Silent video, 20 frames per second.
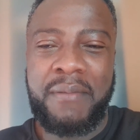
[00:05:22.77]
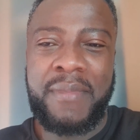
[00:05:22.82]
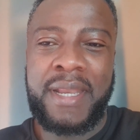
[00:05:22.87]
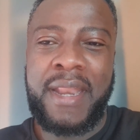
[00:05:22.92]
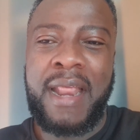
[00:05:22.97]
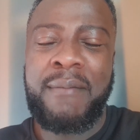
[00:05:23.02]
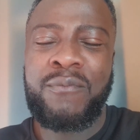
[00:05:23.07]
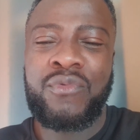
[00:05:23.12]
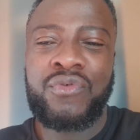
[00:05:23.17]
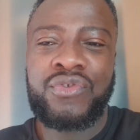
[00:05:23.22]

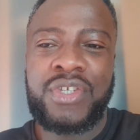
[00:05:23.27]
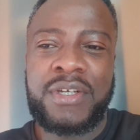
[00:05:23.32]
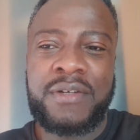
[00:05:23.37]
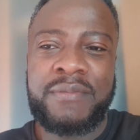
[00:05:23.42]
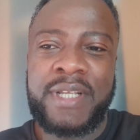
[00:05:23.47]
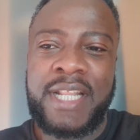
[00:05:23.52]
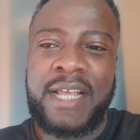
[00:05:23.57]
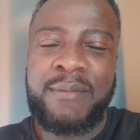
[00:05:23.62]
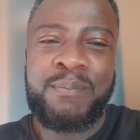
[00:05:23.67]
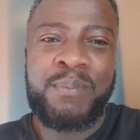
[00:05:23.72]
da mucho,
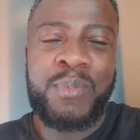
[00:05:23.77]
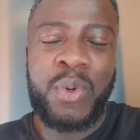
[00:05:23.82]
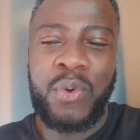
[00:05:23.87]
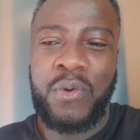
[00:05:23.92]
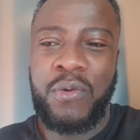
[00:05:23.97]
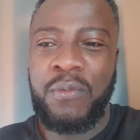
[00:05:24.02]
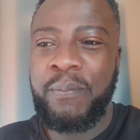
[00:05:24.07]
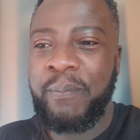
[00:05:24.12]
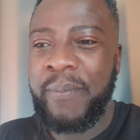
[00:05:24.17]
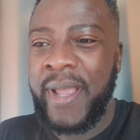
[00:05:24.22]
me da un
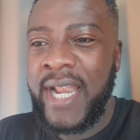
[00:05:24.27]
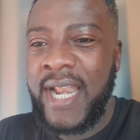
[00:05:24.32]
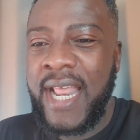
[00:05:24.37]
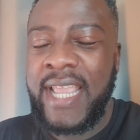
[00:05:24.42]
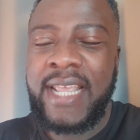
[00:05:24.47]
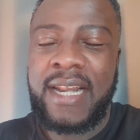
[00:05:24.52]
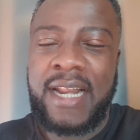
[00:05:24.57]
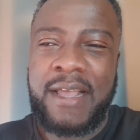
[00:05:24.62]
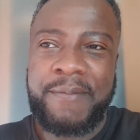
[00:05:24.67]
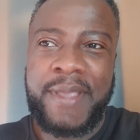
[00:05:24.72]
poco pena
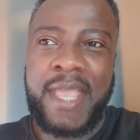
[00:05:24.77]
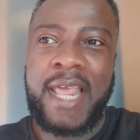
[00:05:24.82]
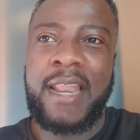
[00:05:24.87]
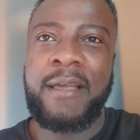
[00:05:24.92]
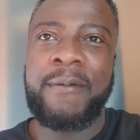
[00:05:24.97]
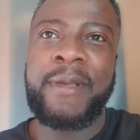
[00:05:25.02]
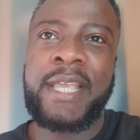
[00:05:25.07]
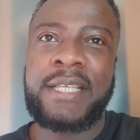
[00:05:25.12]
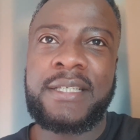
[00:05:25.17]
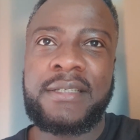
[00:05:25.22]
y rabia a la
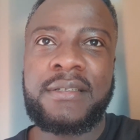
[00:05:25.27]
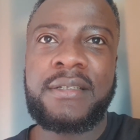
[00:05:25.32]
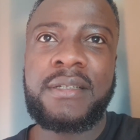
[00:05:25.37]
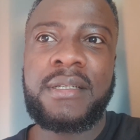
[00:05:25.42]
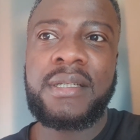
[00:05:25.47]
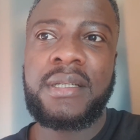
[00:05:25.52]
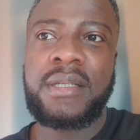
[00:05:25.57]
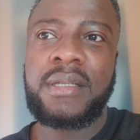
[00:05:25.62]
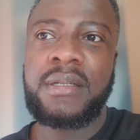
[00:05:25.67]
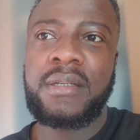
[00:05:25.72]
vez,
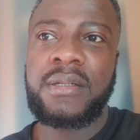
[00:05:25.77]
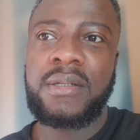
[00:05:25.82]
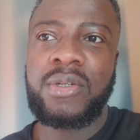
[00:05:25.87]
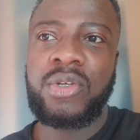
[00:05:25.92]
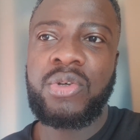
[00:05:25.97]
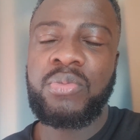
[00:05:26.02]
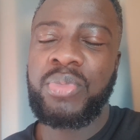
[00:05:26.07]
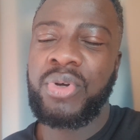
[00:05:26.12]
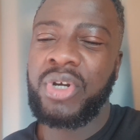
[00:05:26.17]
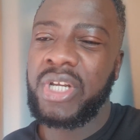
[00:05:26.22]

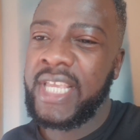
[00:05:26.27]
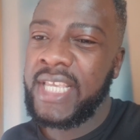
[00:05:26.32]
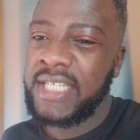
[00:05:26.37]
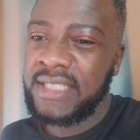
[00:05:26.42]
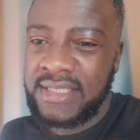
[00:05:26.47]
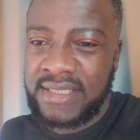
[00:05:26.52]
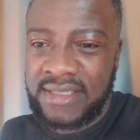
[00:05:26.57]
porque